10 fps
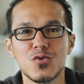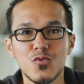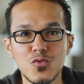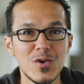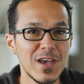
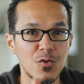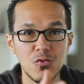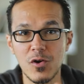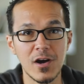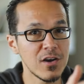tous les
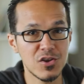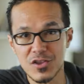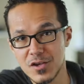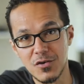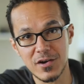
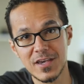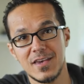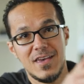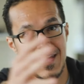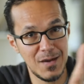rouages
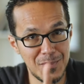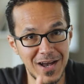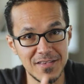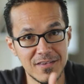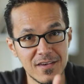théoriques et
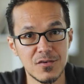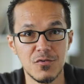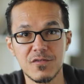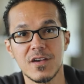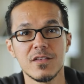pratiques
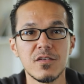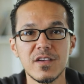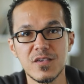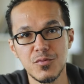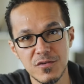concernant
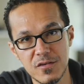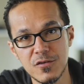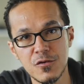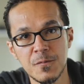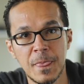
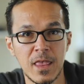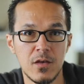l'exposition,